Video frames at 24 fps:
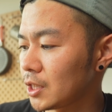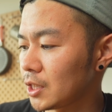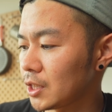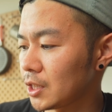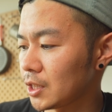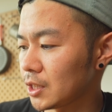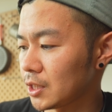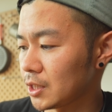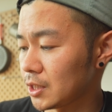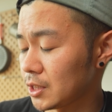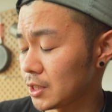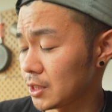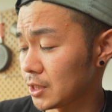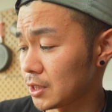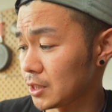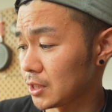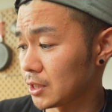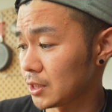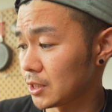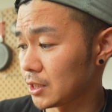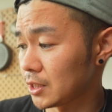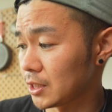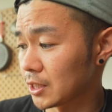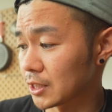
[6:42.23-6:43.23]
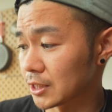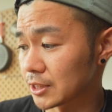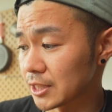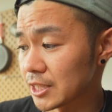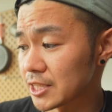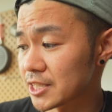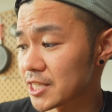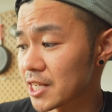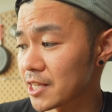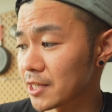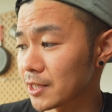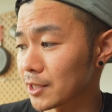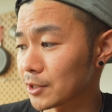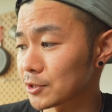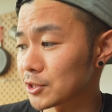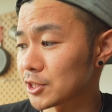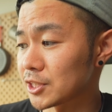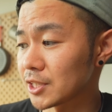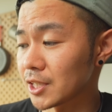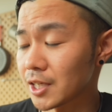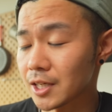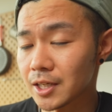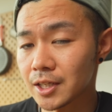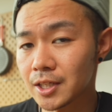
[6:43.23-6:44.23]
えー、なんかね選択
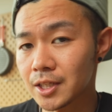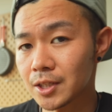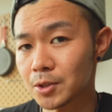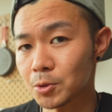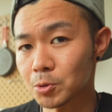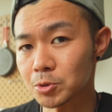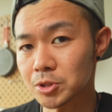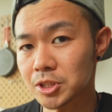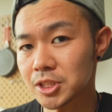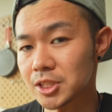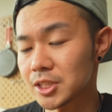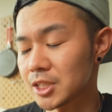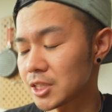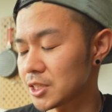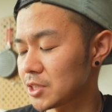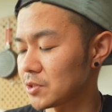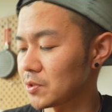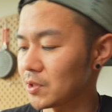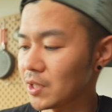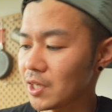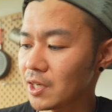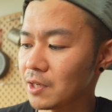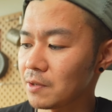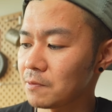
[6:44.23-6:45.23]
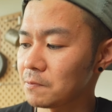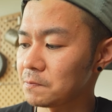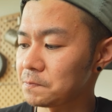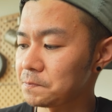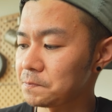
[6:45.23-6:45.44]
肢が欲しいですよね。